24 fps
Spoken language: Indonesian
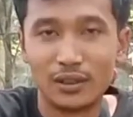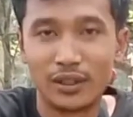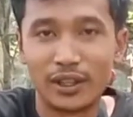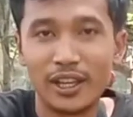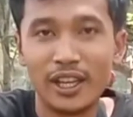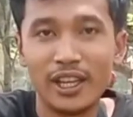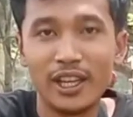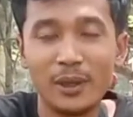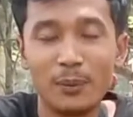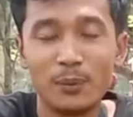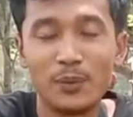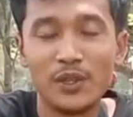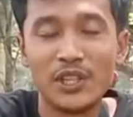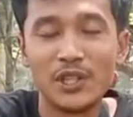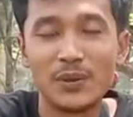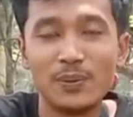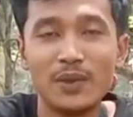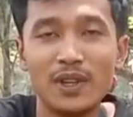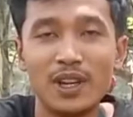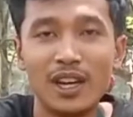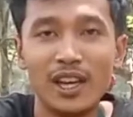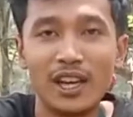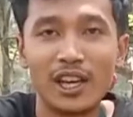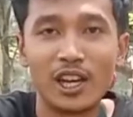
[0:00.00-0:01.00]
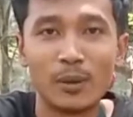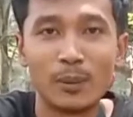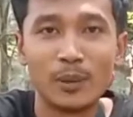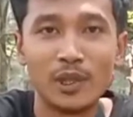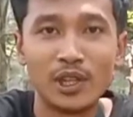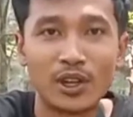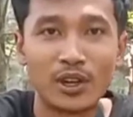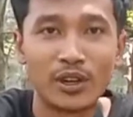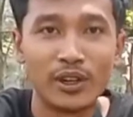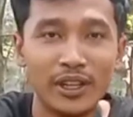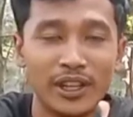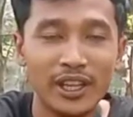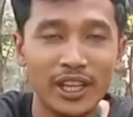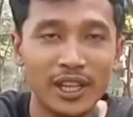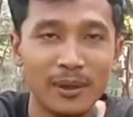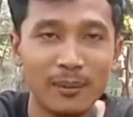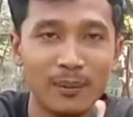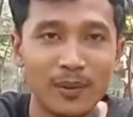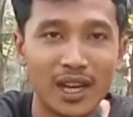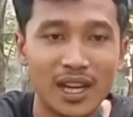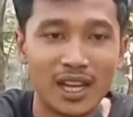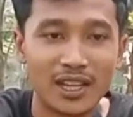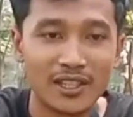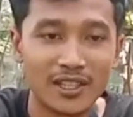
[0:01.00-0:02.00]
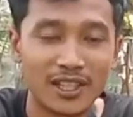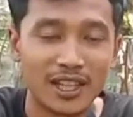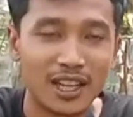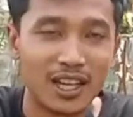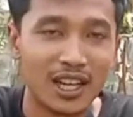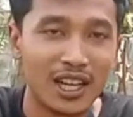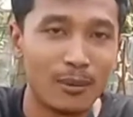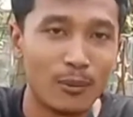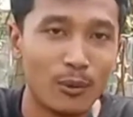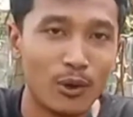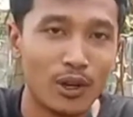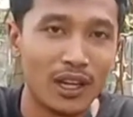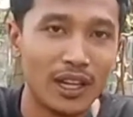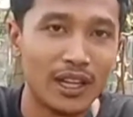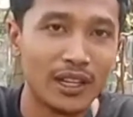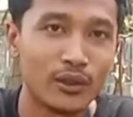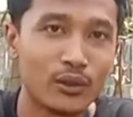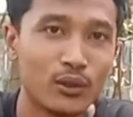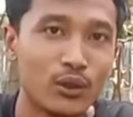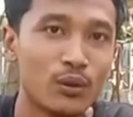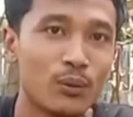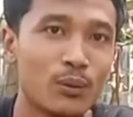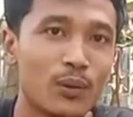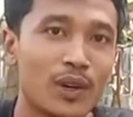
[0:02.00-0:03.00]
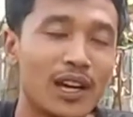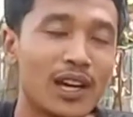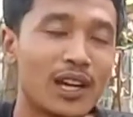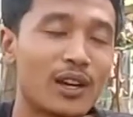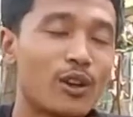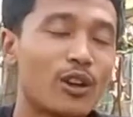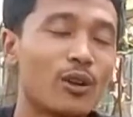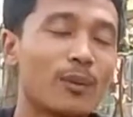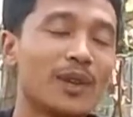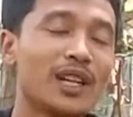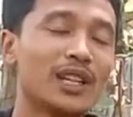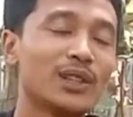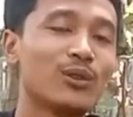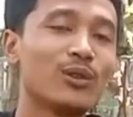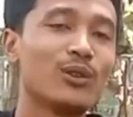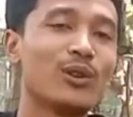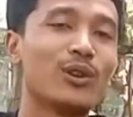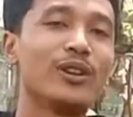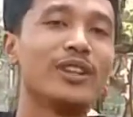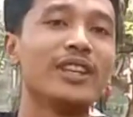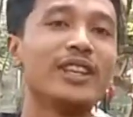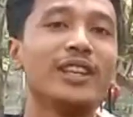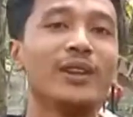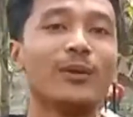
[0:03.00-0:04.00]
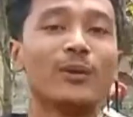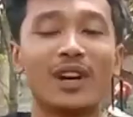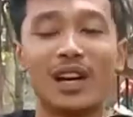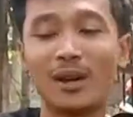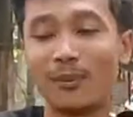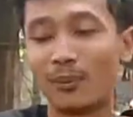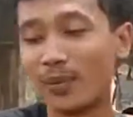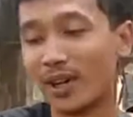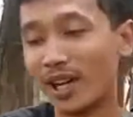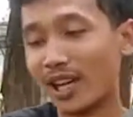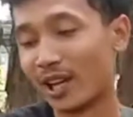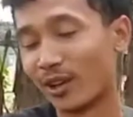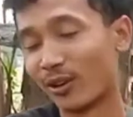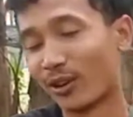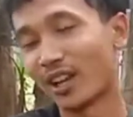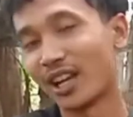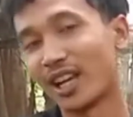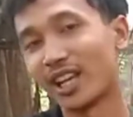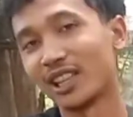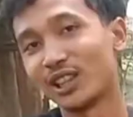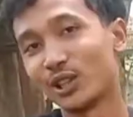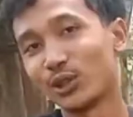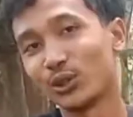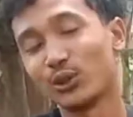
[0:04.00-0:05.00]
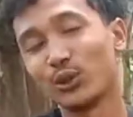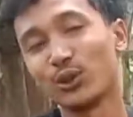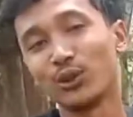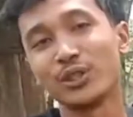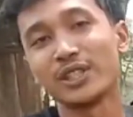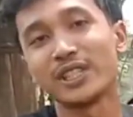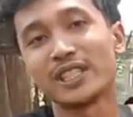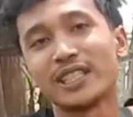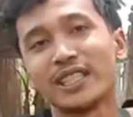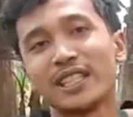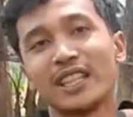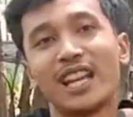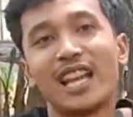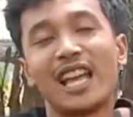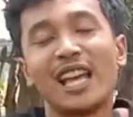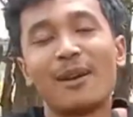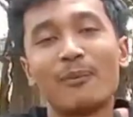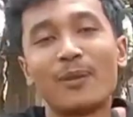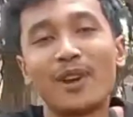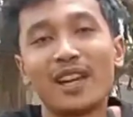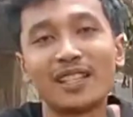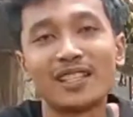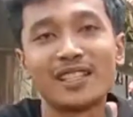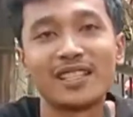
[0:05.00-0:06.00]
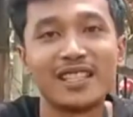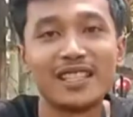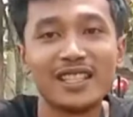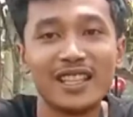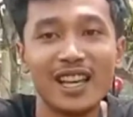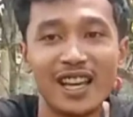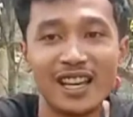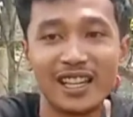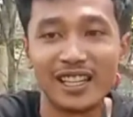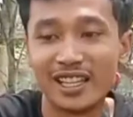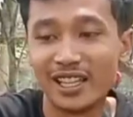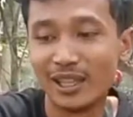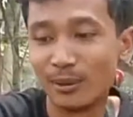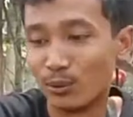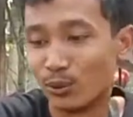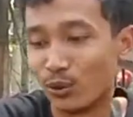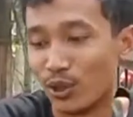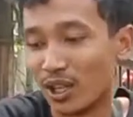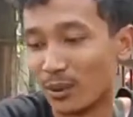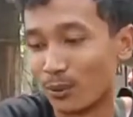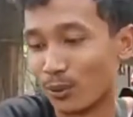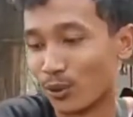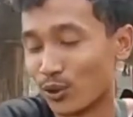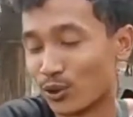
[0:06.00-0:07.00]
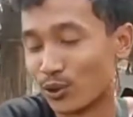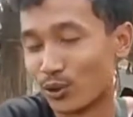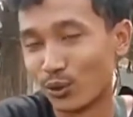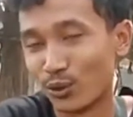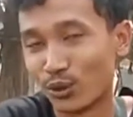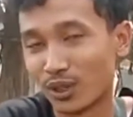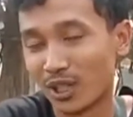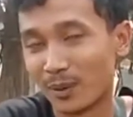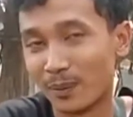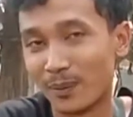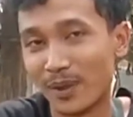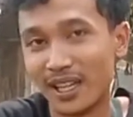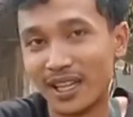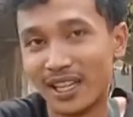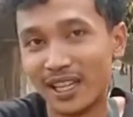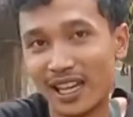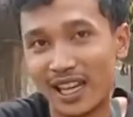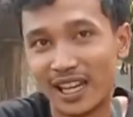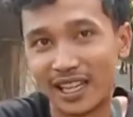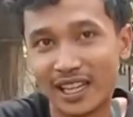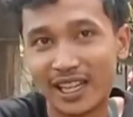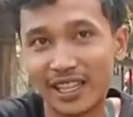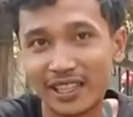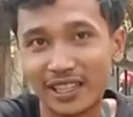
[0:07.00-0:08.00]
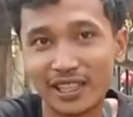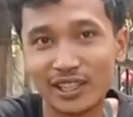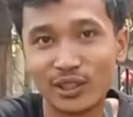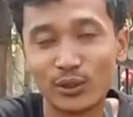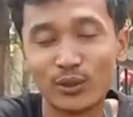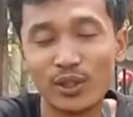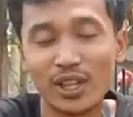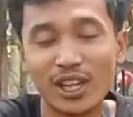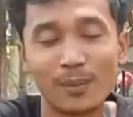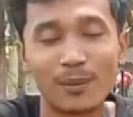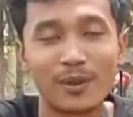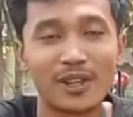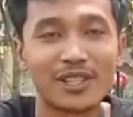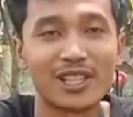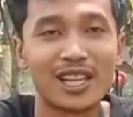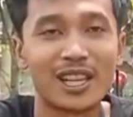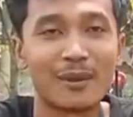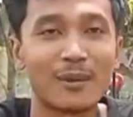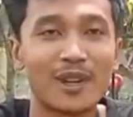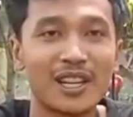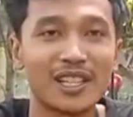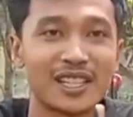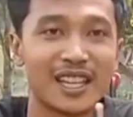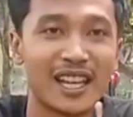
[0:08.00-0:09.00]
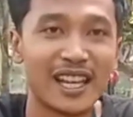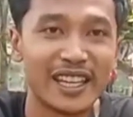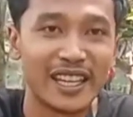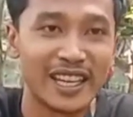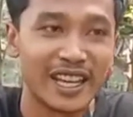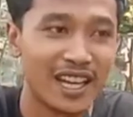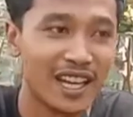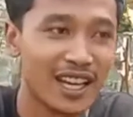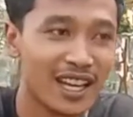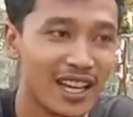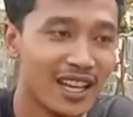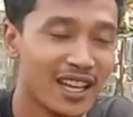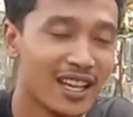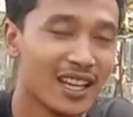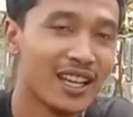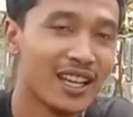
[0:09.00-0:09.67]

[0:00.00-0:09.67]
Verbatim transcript: Oke, bismillahirrahmanirrahim. Assalamualaikum warahmatullahi wabarakatuh. Selamat siang ya Bunda Bosku. Kembali lagi tentunya bersama saya